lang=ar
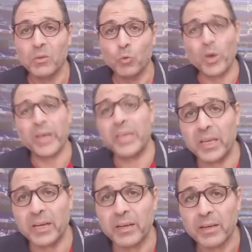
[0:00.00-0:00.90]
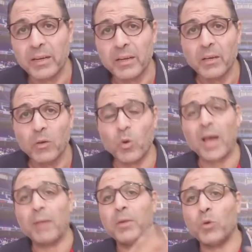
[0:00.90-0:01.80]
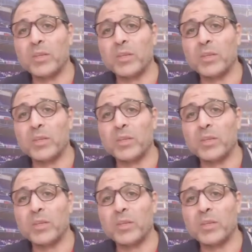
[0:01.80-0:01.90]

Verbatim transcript: وهين واعمل